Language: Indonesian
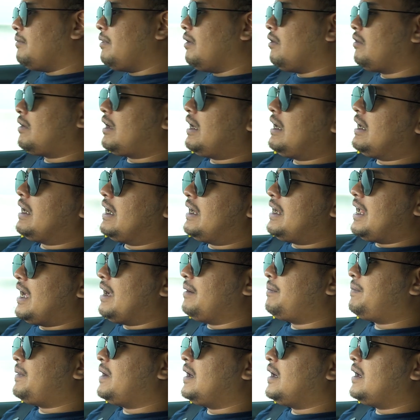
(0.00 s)
nambah orang nggak ada
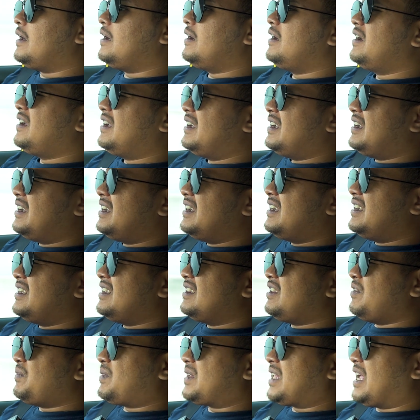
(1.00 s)
apa
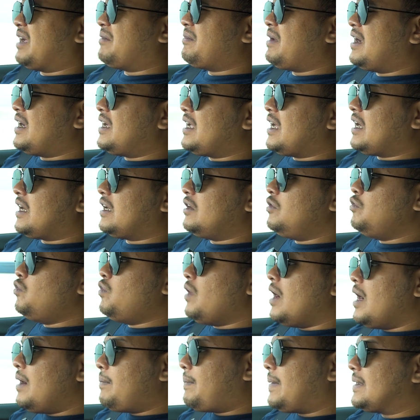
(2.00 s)
yang pertama yang
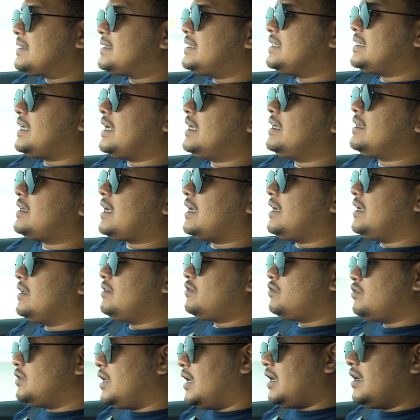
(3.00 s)
kedua pastikan
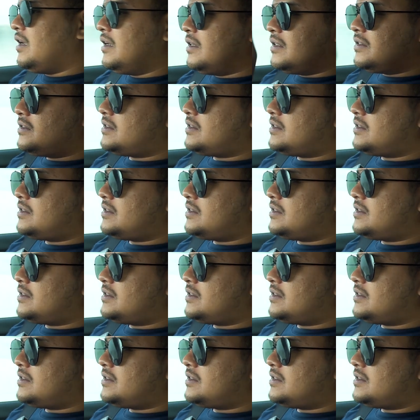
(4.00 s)
kalian sudah